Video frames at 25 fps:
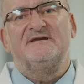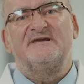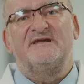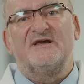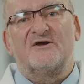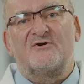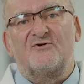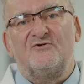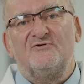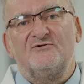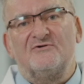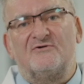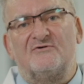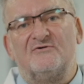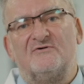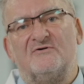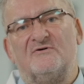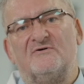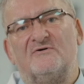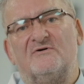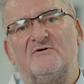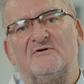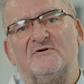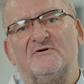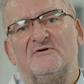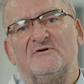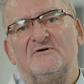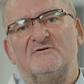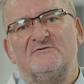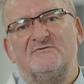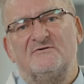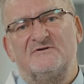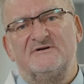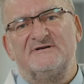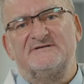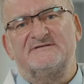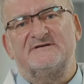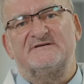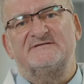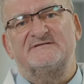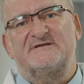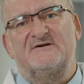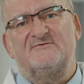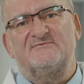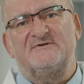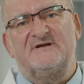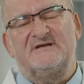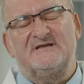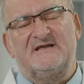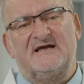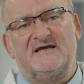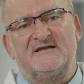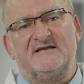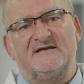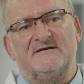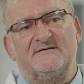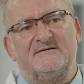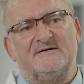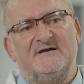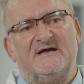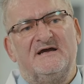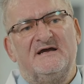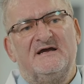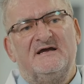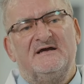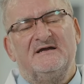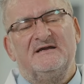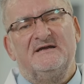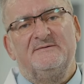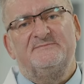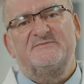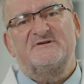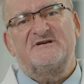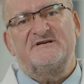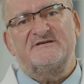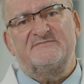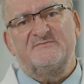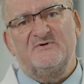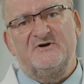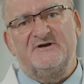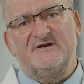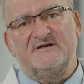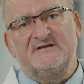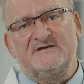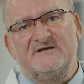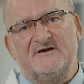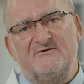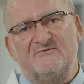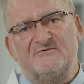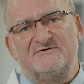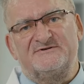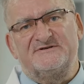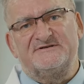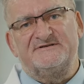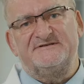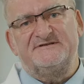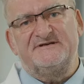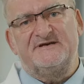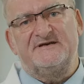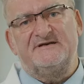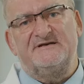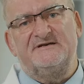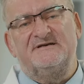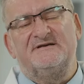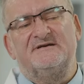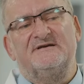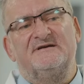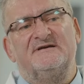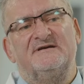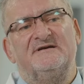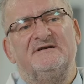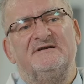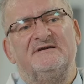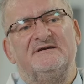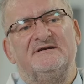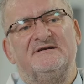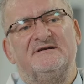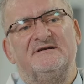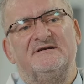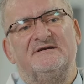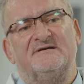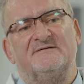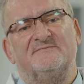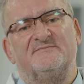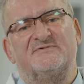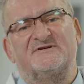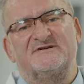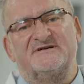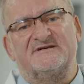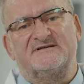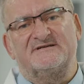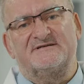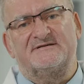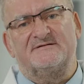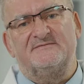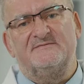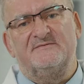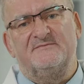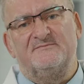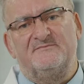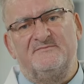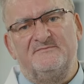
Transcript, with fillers: kierunku, który został nadany i przez moich nauczycieli, i przez